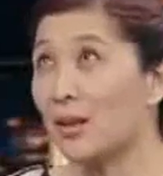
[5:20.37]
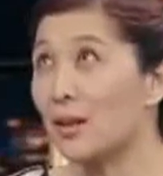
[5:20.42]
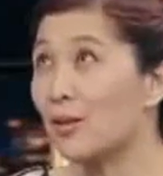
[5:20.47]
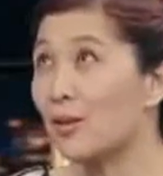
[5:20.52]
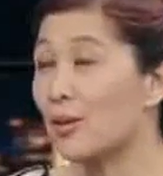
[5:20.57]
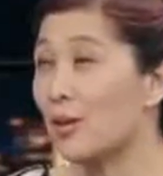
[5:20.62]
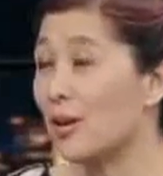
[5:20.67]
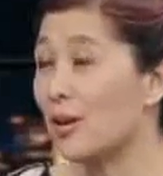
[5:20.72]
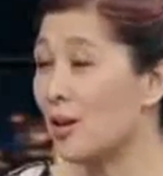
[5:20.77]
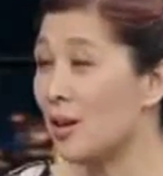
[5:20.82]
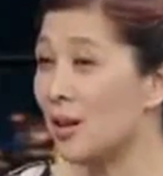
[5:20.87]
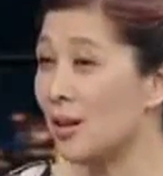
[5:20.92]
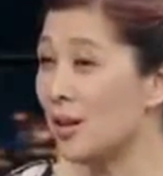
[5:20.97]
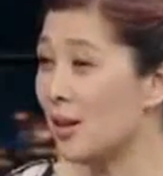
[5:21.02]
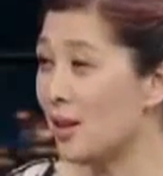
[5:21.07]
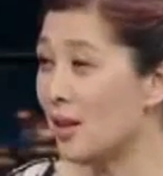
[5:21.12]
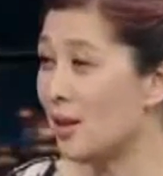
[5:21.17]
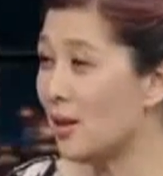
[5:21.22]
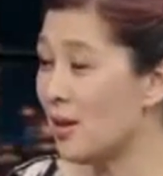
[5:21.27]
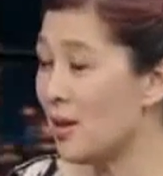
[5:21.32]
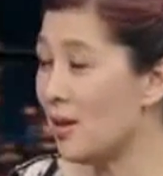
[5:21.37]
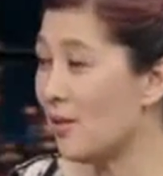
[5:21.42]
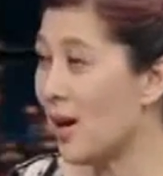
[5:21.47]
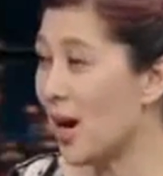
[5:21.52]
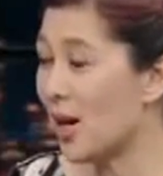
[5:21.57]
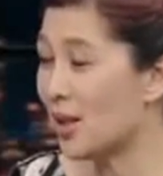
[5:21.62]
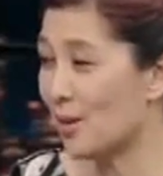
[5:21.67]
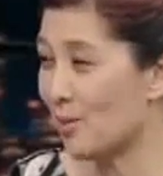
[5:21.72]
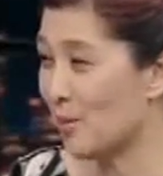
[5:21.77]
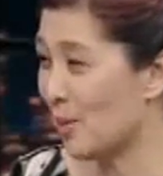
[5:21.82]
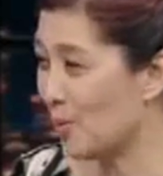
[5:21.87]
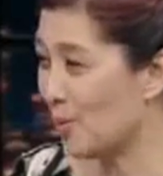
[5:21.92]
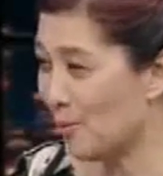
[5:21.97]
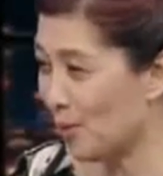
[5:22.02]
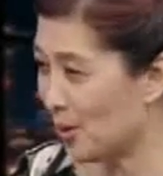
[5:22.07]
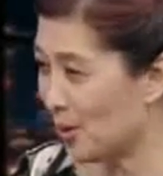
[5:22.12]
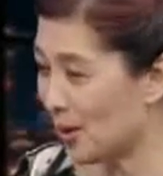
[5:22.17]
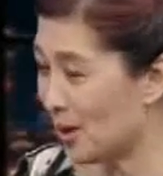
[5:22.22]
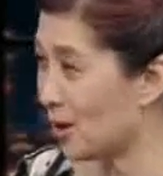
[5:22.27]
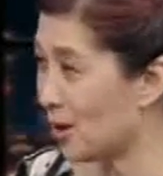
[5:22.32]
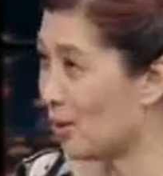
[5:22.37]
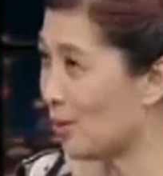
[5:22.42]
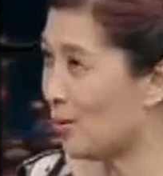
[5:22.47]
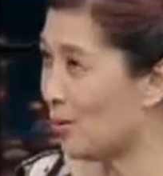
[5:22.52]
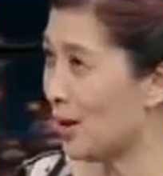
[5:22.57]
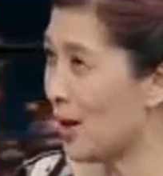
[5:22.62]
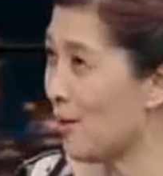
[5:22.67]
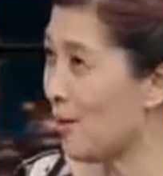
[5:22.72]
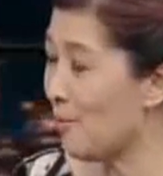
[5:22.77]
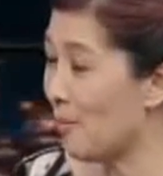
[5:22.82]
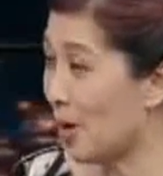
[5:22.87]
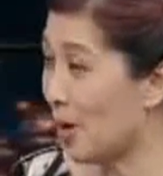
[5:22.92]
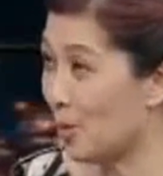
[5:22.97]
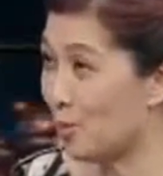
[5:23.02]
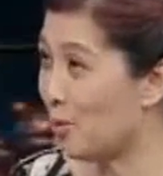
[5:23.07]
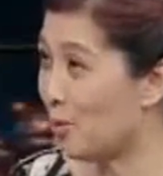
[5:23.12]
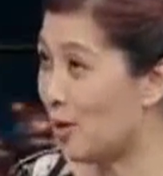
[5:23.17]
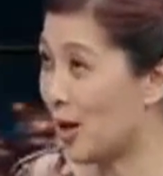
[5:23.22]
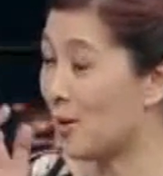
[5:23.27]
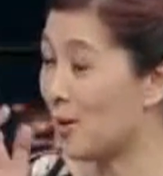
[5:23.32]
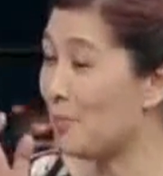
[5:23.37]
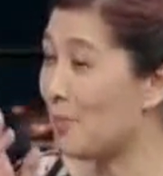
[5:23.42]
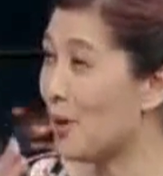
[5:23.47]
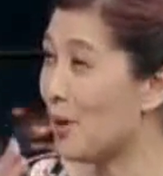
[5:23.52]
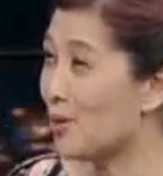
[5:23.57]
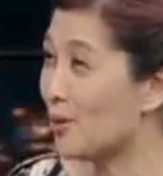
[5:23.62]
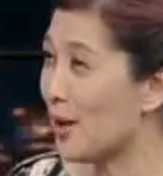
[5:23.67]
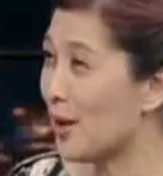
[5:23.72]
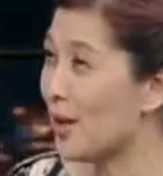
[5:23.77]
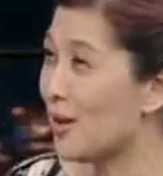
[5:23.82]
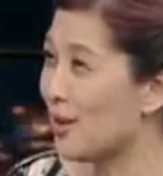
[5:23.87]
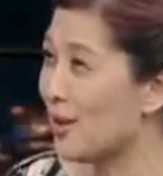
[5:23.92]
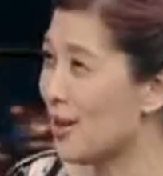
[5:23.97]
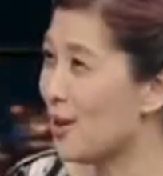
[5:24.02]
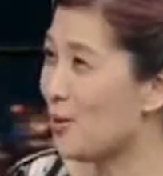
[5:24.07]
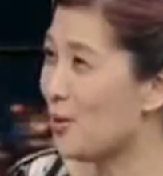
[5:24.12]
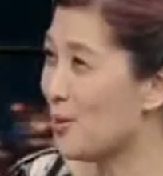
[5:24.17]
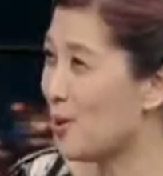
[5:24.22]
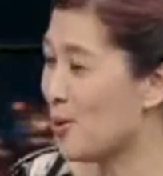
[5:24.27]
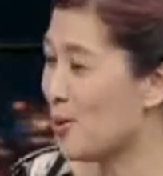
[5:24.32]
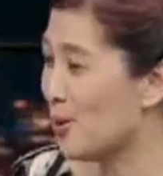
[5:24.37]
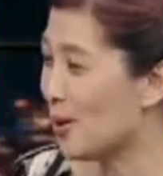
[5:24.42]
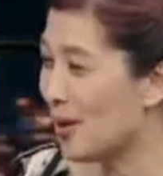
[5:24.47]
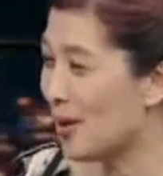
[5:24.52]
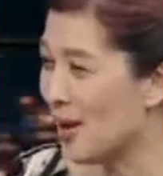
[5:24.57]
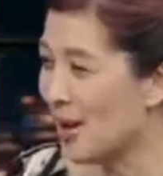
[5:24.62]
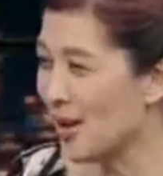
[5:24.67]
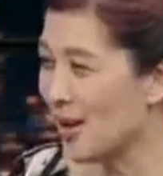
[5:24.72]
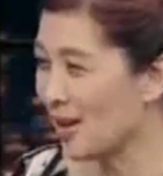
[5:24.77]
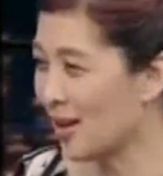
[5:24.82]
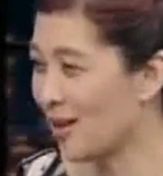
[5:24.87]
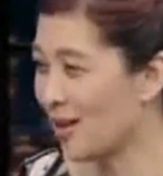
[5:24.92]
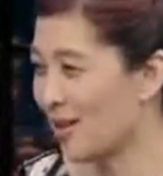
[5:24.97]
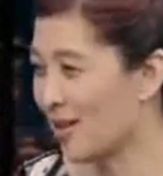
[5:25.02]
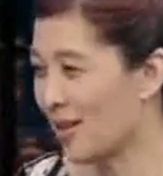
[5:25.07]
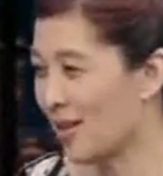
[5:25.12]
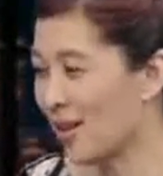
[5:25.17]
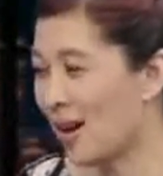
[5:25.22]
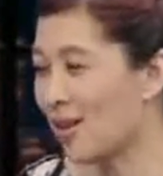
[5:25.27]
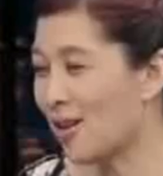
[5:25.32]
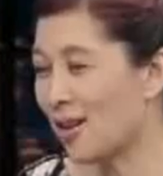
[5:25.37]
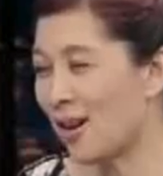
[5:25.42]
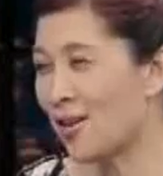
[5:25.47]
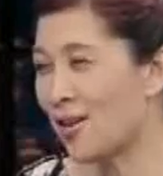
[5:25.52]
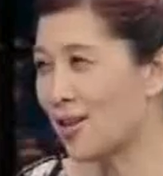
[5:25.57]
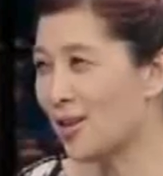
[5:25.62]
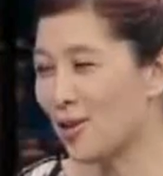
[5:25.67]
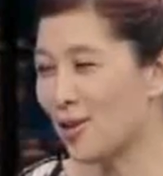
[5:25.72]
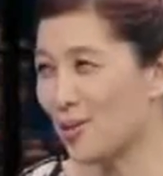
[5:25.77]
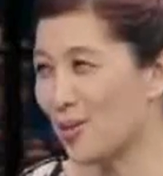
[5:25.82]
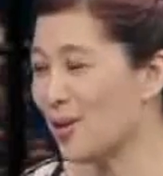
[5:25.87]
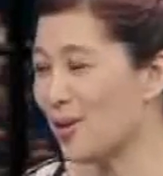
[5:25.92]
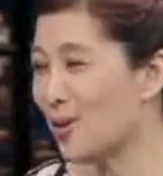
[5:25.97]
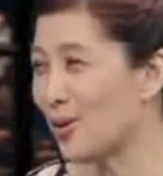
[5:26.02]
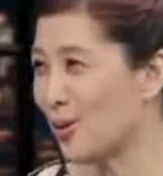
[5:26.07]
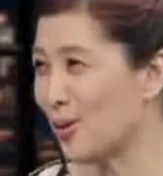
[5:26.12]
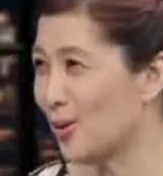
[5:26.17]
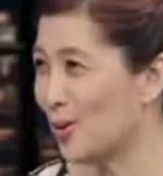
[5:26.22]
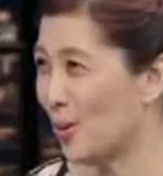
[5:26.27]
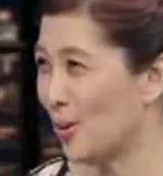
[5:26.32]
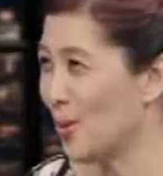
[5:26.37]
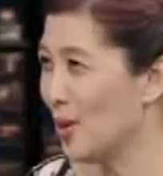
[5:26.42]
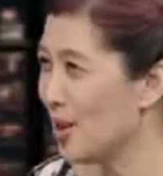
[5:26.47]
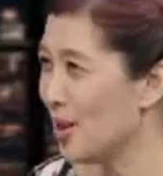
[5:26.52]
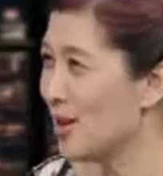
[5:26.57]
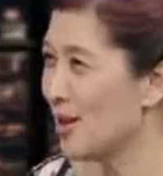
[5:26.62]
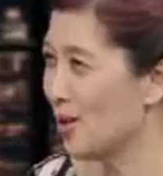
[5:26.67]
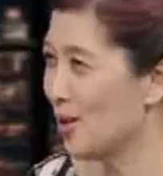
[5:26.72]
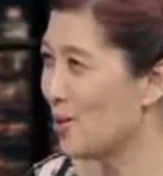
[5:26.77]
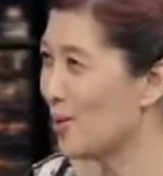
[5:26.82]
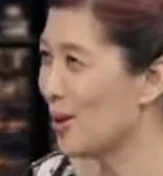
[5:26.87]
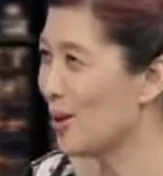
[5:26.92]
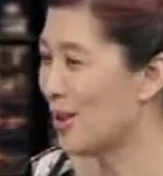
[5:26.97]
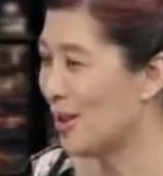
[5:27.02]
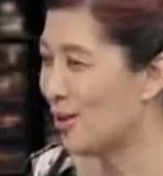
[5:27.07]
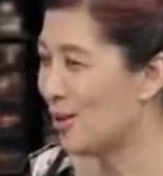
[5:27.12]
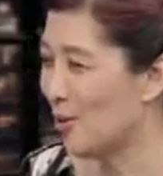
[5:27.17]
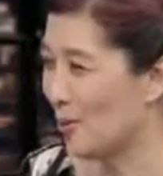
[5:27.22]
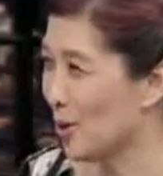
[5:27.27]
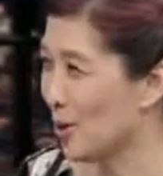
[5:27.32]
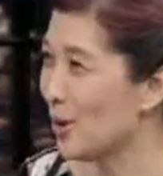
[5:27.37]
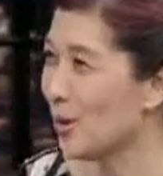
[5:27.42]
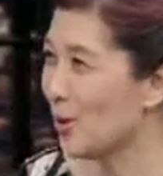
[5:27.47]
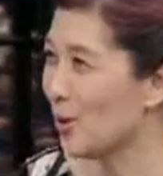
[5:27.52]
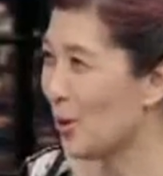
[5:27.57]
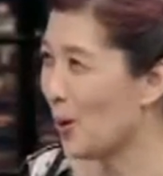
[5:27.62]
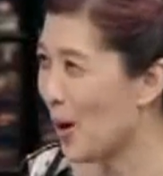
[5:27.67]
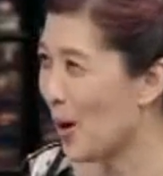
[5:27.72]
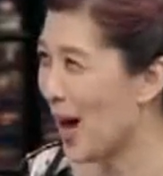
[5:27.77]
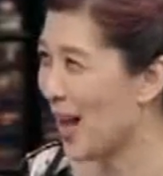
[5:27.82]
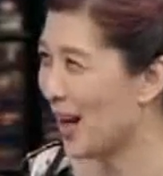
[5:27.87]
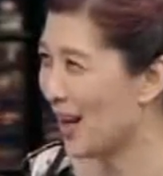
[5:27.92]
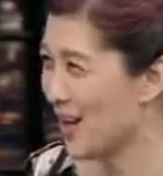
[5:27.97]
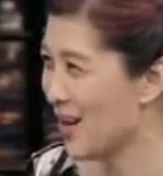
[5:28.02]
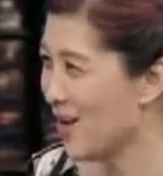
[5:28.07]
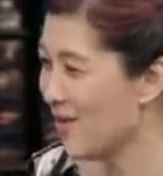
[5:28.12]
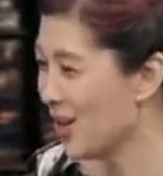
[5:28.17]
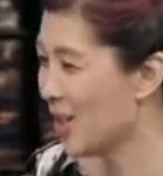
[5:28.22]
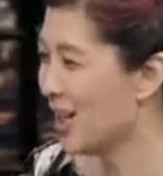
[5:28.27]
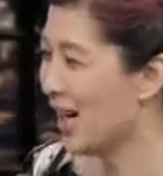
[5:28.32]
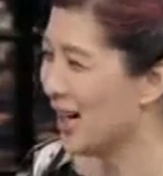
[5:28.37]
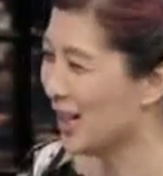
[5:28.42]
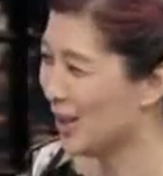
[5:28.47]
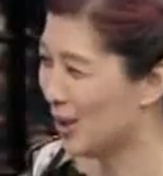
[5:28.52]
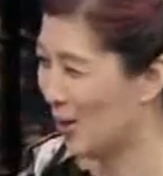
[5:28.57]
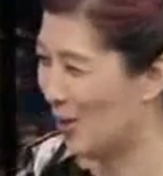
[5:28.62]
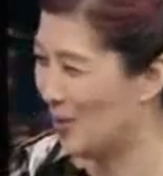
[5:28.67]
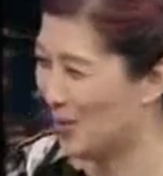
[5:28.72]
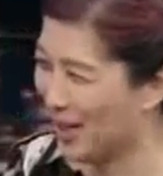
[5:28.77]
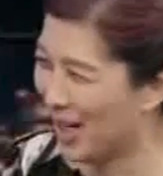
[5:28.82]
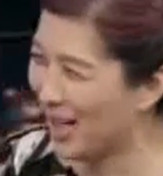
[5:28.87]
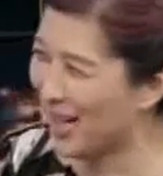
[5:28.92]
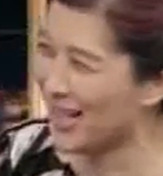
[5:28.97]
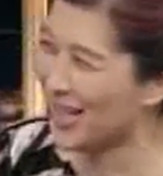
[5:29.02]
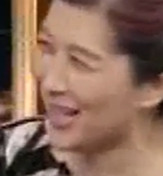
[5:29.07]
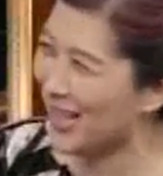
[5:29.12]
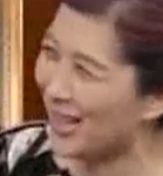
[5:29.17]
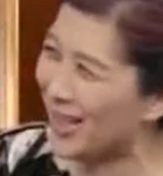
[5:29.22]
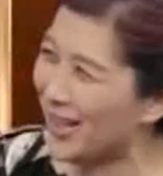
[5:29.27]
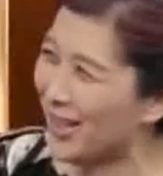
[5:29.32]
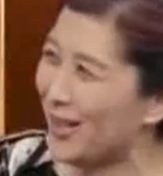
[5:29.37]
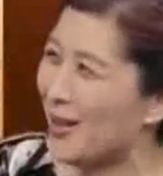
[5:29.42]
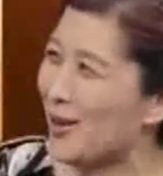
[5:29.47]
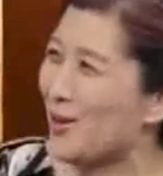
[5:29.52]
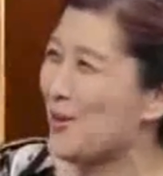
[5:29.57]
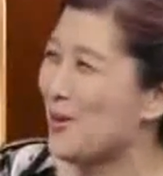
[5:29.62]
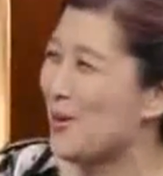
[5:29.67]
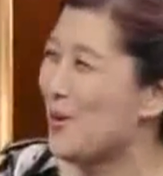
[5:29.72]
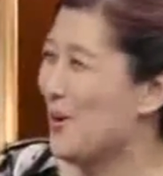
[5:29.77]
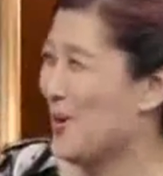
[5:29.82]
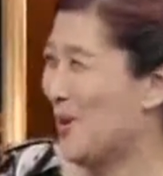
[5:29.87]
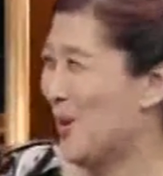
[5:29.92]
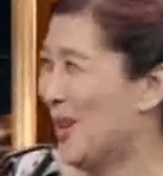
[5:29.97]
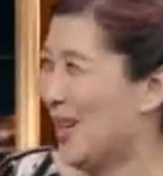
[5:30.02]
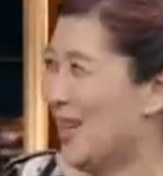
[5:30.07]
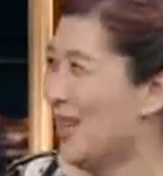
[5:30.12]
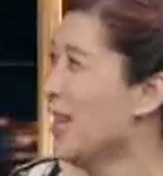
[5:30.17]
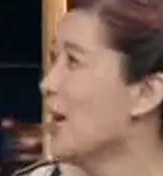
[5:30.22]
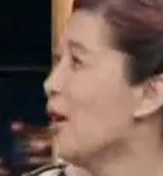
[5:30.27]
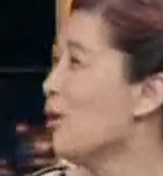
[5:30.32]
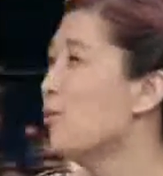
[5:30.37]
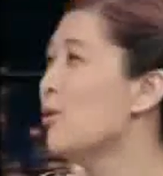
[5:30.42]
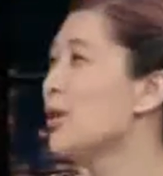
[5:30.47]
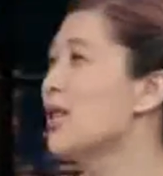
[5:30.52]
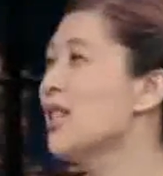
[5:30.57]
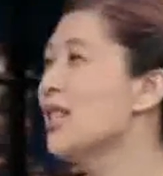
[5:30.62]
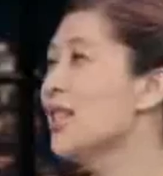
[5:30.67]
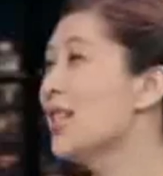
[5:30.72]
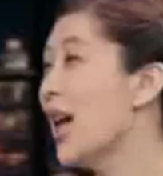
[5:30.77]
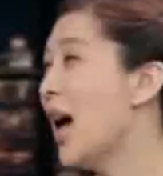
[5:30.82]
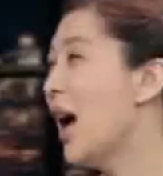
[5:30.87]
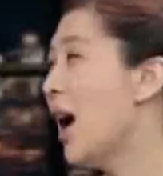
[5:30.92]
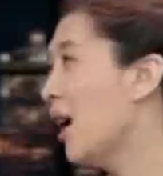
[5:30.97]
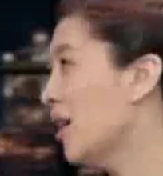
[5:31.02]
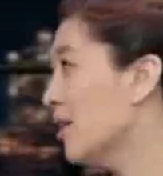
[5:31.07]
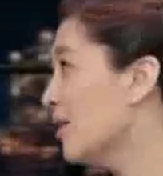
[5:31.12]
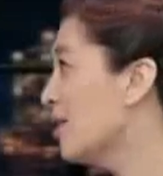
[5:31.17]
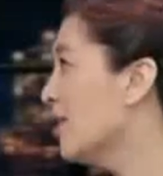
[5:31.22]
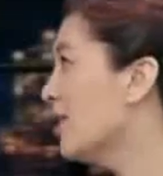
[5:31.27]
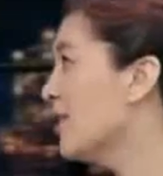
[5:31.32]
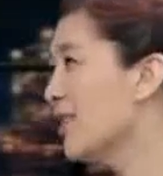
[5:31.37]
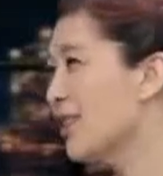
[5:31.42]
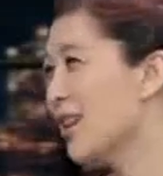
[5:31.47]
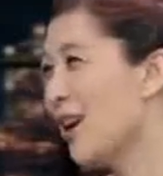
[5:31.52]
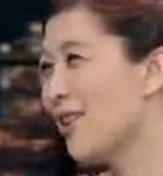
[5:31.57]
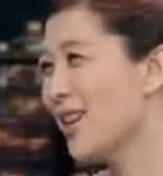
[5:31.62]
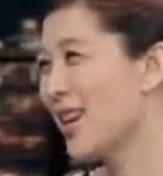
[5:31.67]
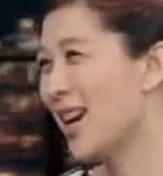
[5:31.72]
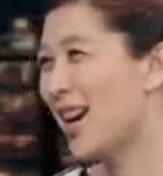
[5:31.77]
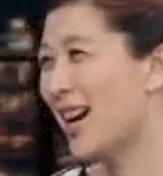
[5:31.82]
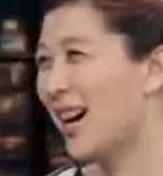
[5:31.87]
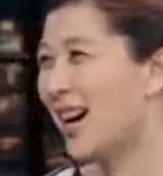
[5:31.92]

没想到一个一个意外，怎么默多克突然冷不防爆出来要离婚？说，呃，号号称说总政，说总政都乱了，因为这是总政的特工，无稽之谈啊，彻底